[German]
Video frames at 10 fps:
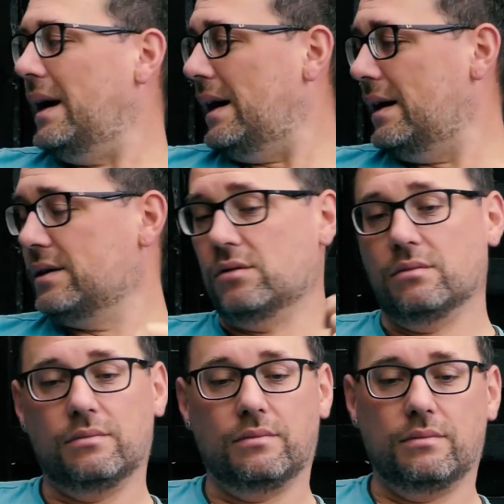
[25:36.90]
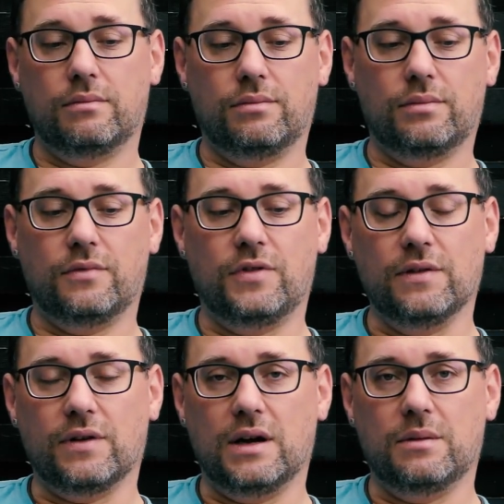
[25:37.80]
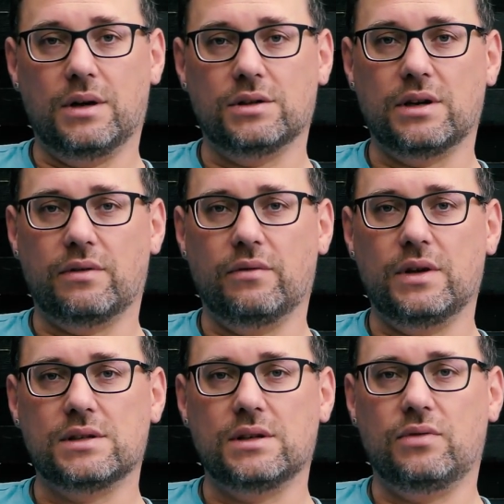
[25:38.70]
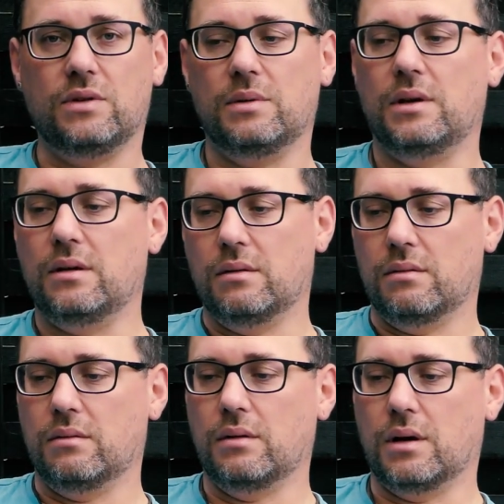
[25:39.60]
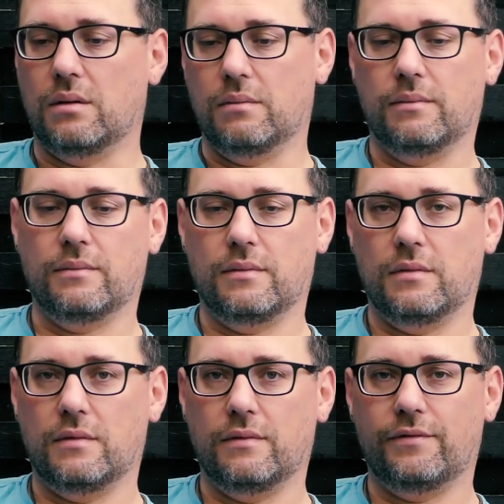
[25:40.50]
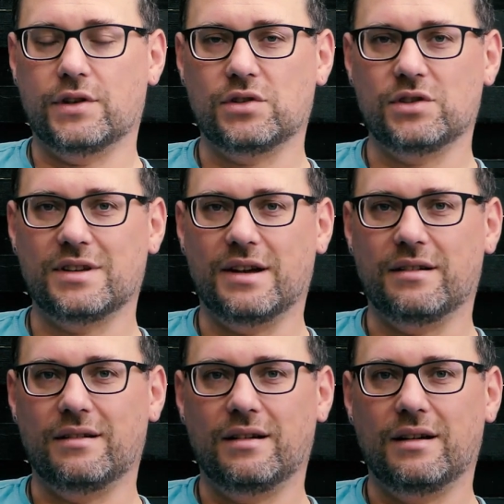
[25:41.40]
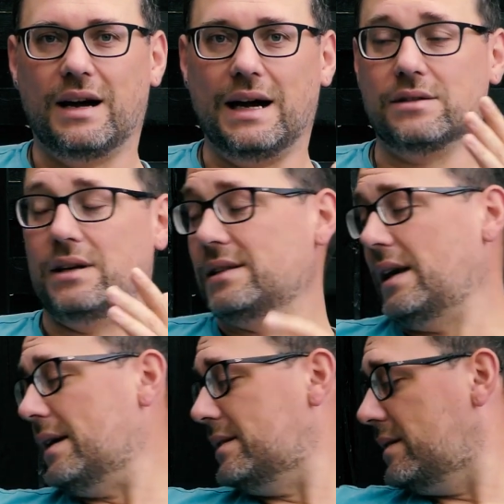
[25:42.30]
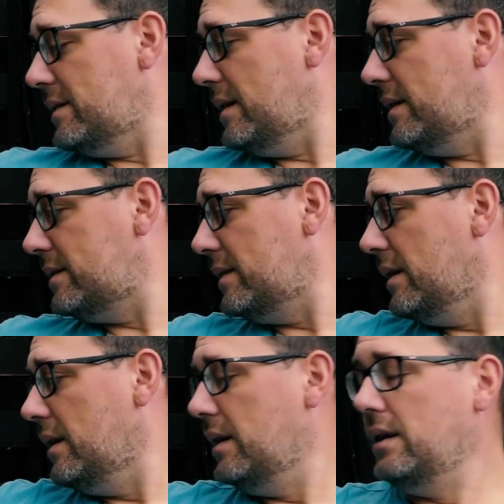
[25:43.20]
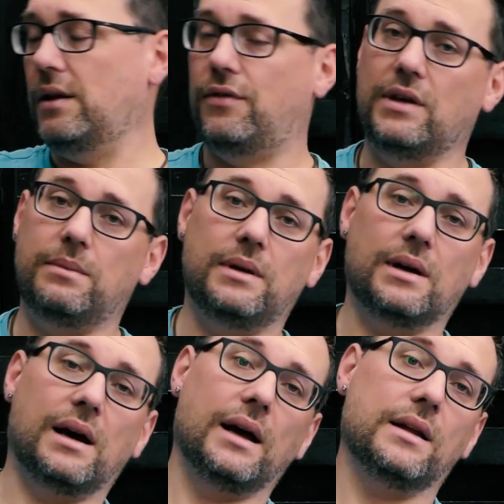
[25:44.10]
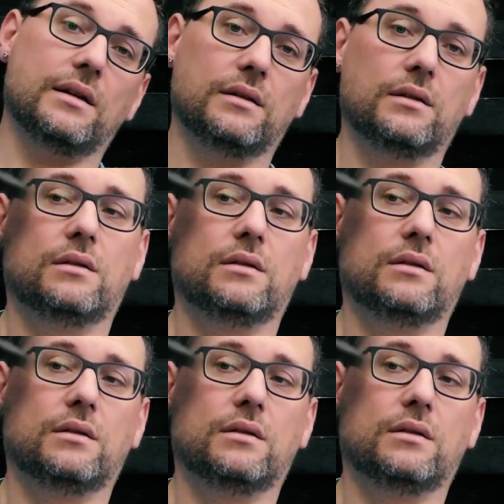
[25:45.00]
also, viele Fragen gemacht. Stefan, wie ist die Phoebe? Ja, was soll ich sagen? Also, als erstes ist die Phoebe eine